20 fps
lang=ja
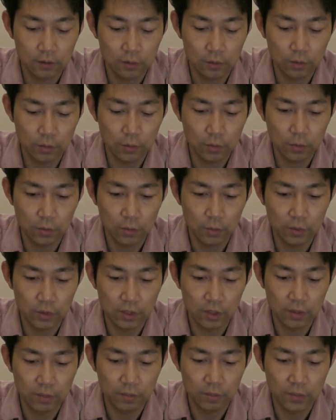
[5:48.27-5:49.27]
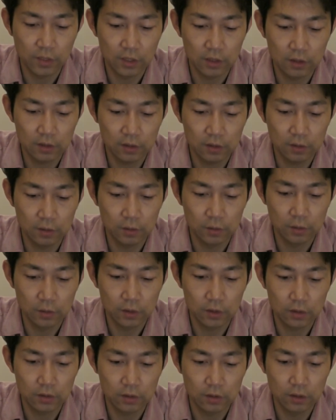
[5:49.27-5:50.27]
どこでマイクロ
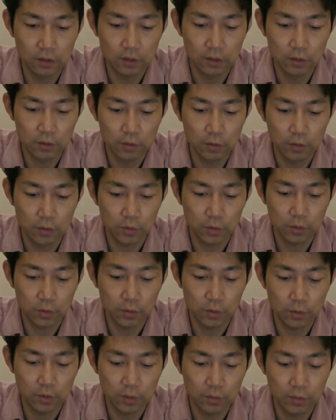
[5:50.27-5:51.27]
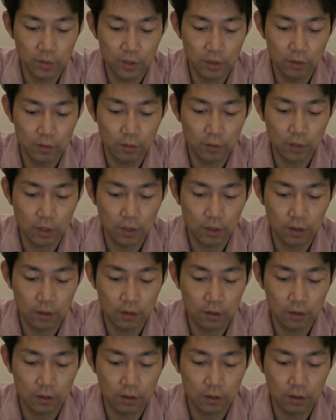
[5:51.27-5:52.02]
SD の容量が見れるのか、